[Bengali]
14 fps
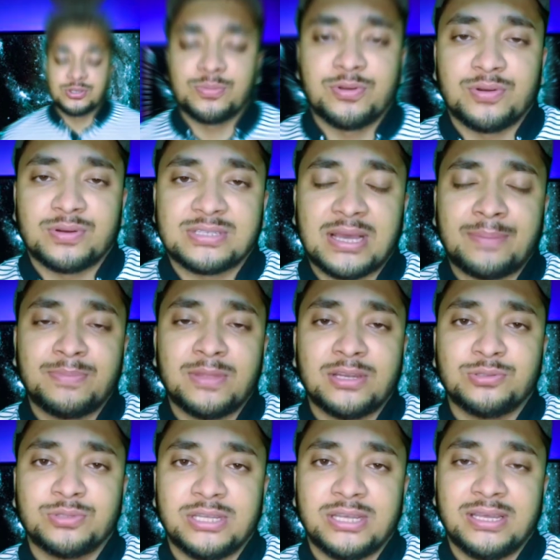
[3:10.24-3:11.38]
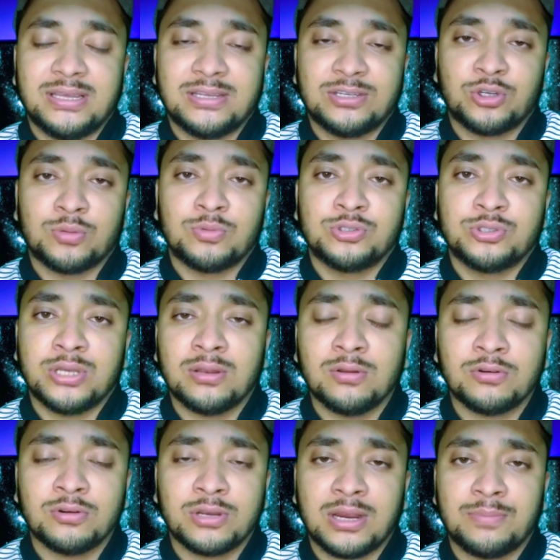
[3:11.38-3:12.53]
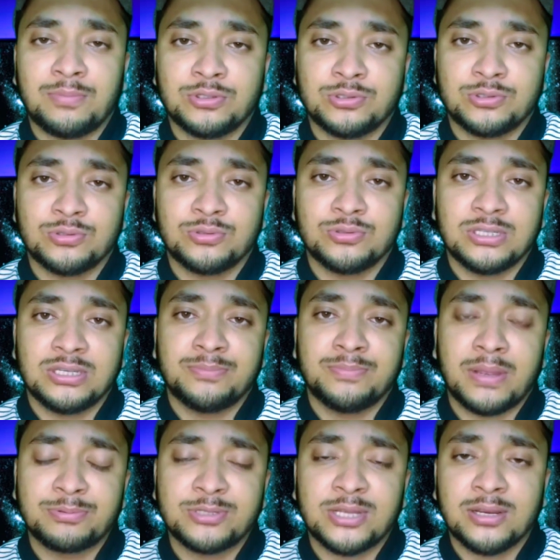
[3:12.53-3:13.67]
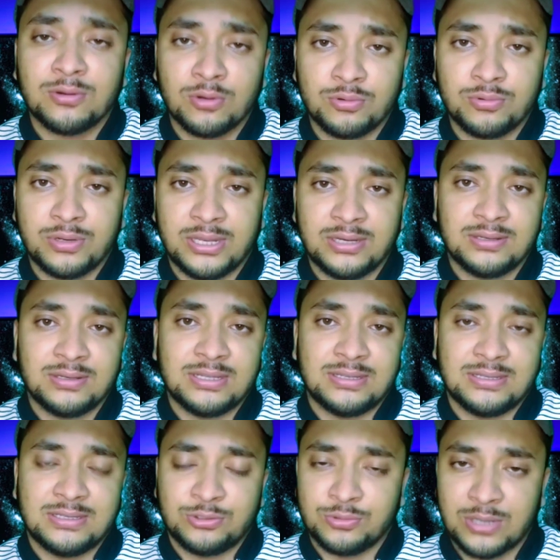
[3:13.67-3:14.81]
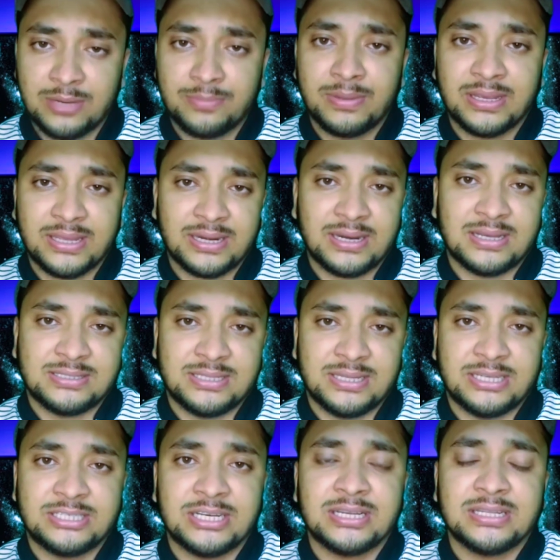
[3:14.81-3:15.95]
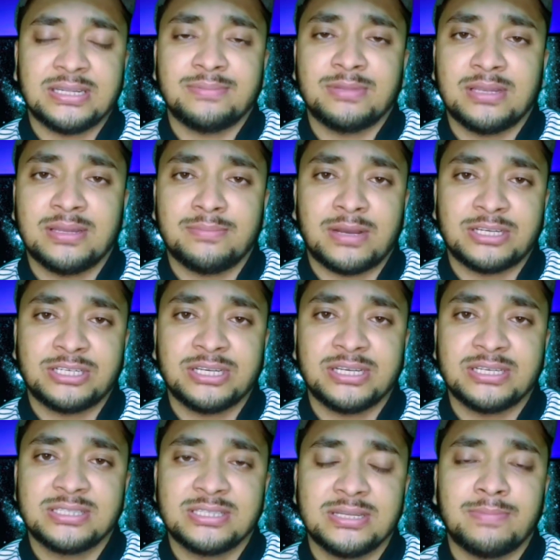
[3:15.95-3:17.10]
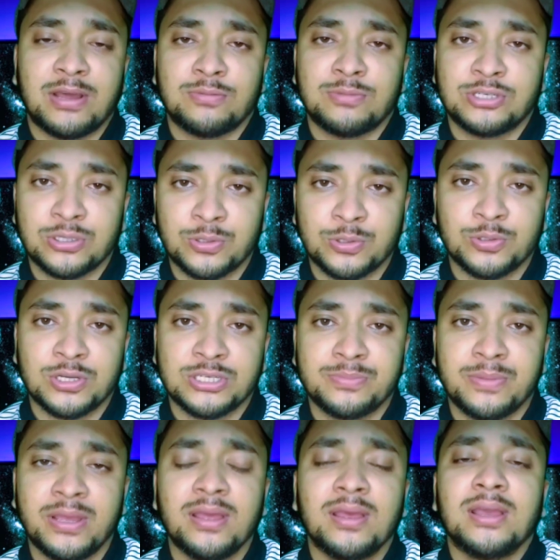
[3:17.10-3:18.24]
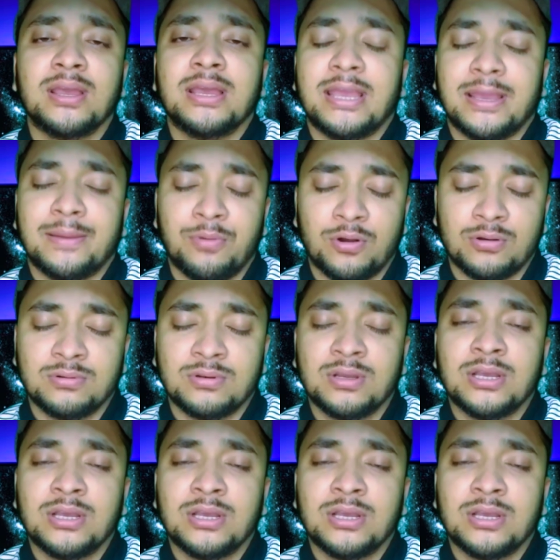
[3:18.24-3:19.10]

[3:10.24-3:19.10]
সো বিওর্স আপনারা যদি সর্বোচ্চ এক লক্ষ টাকা পর্যন্ত যদি ব্যবসায়িক লোন নেন সোনালী ব্যাংকের কাছ থেকে সেক্ষেত্রে আপনাদের মাসিক কিস্তি বারো মাসে কত আসবে এবং